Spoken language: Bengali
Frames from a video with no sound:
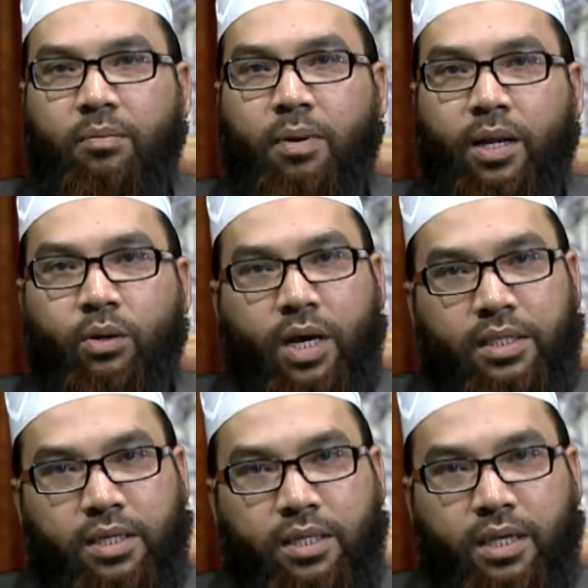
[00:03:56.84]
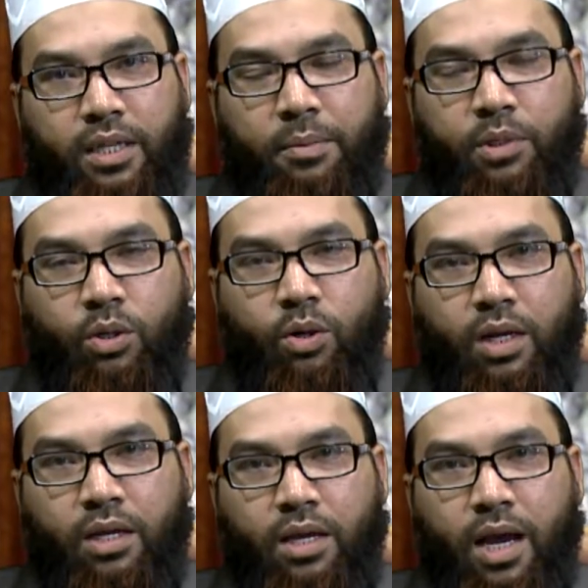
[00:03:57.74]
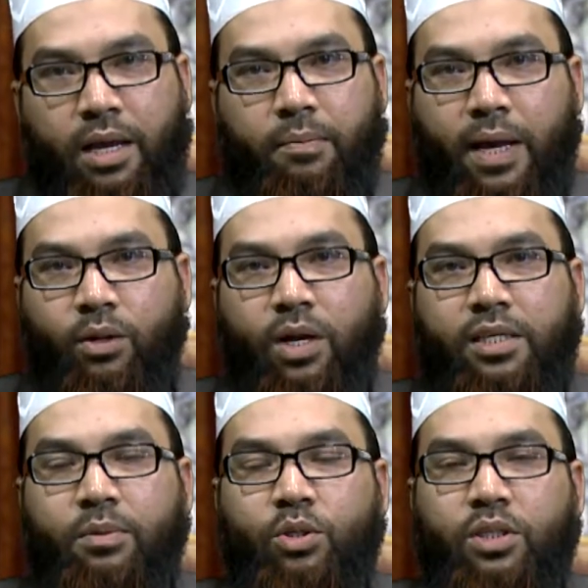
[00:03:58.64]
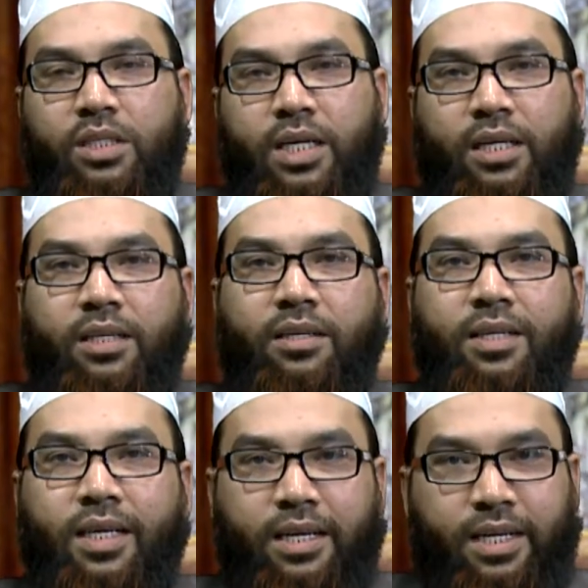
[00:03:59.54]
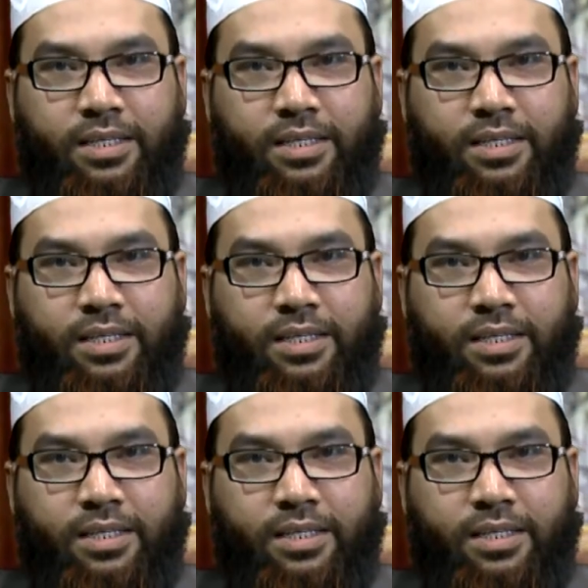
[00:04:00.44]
ভালো কাজের দিকে ধাবিত করে আর ভালো কাজ মানুষকে জান্নাতের দিকে নিয়ে